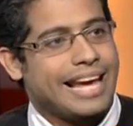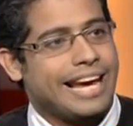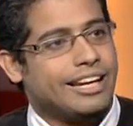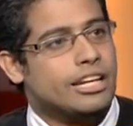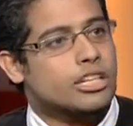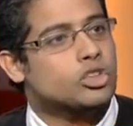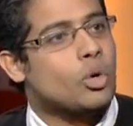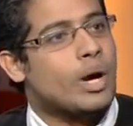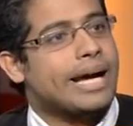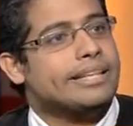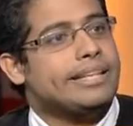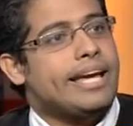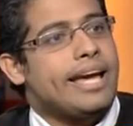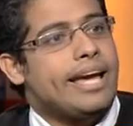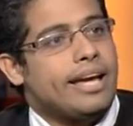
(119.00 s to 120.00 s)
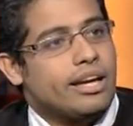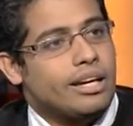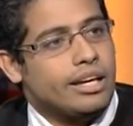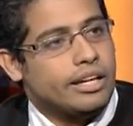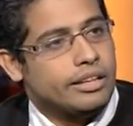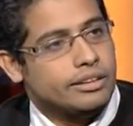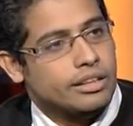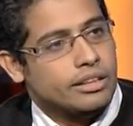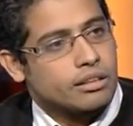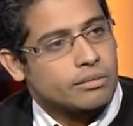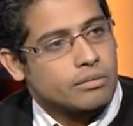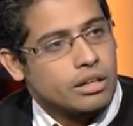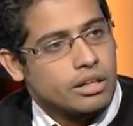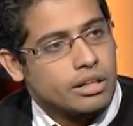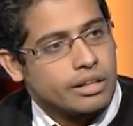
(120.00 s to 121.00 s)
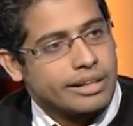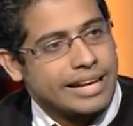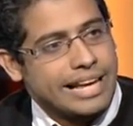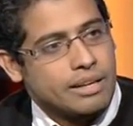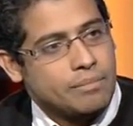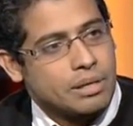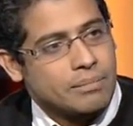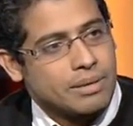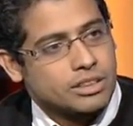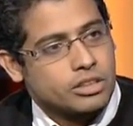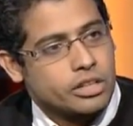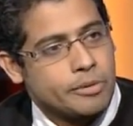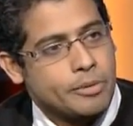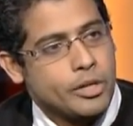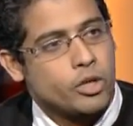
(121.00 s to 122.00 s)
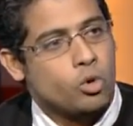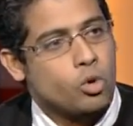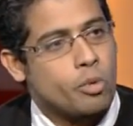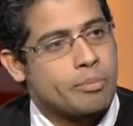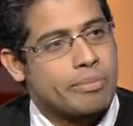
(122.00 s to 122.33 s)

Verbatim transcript: احنا سعداء ان الجانب المصري بيقوم